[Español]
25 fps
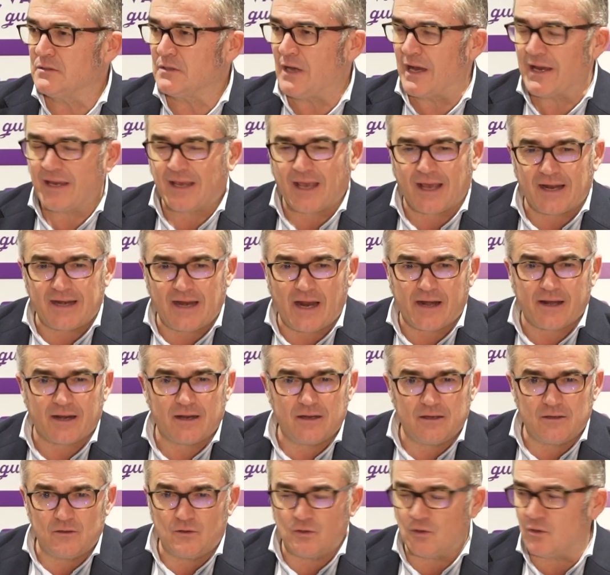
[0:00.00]
Hay que
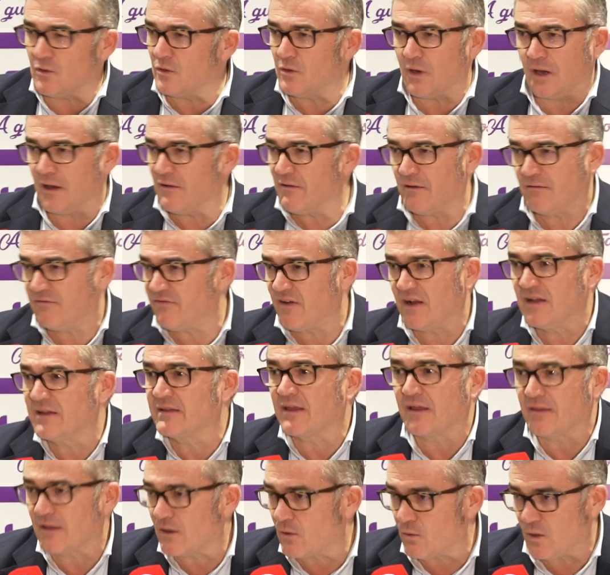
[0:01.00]
ganar no a
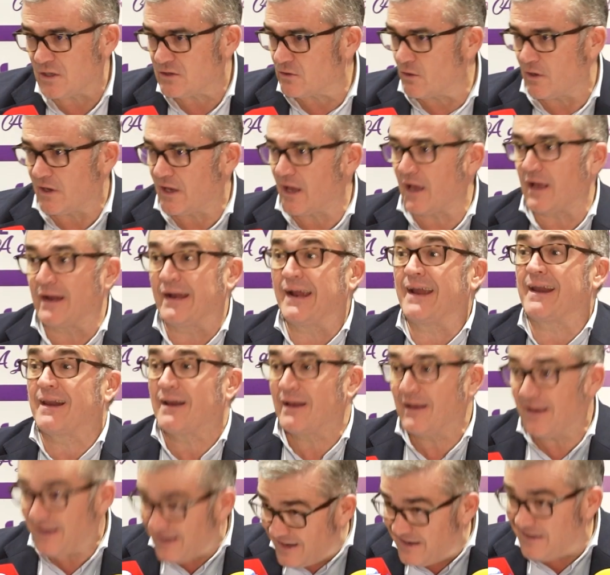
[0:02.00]
falta de cuatro, hay que
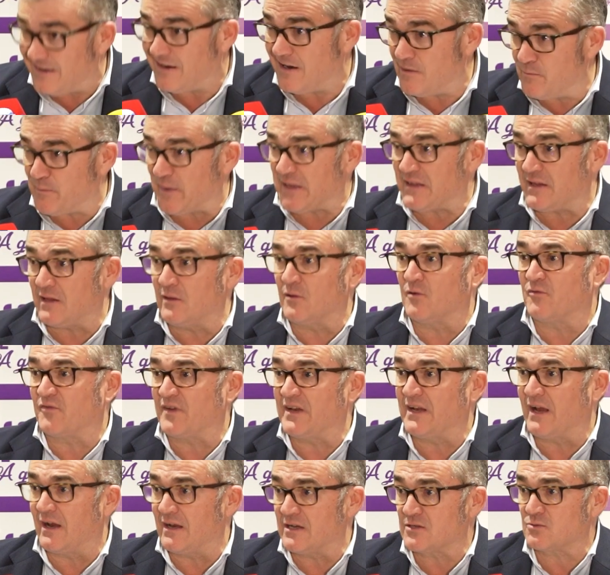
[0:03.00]
ganar en el pitido
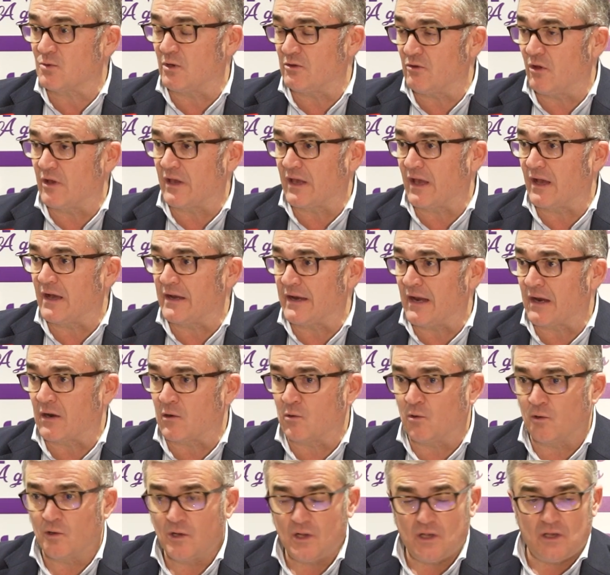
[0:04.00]
final es cuando hay que
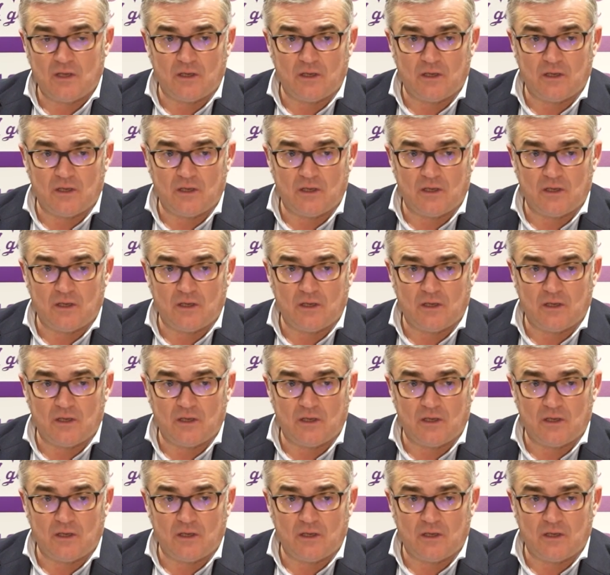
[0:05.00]
ganarlo.